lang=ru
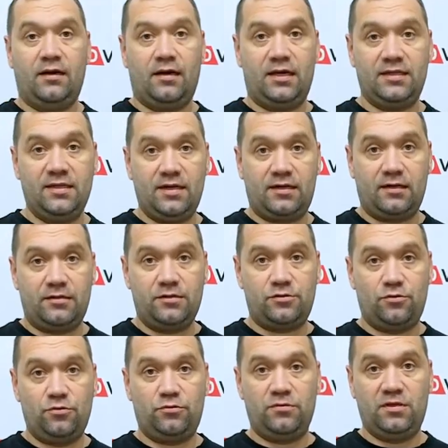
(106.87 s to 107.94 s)
Однако не
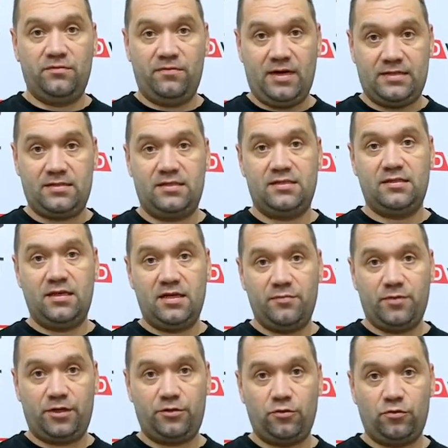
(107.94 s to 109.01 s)
стоит унывать, и зная
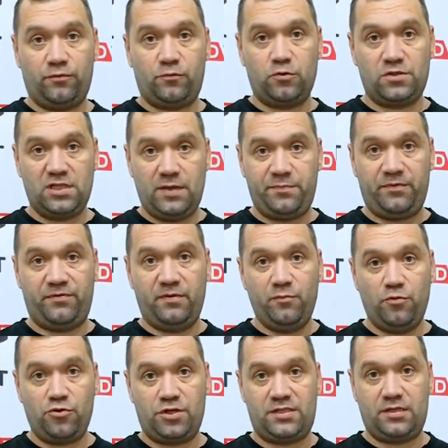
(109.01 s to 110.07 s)
маркировку цепи, вы
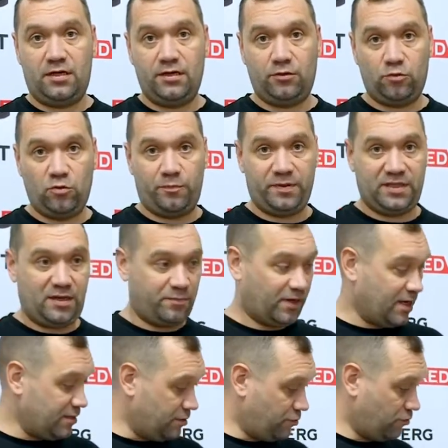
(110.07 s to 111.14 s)
можете легко
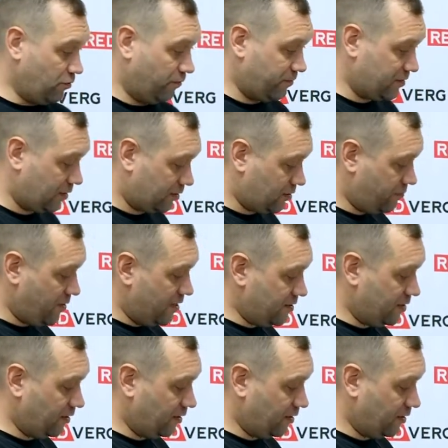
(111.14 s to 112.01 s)
подобрать ее в ассортименте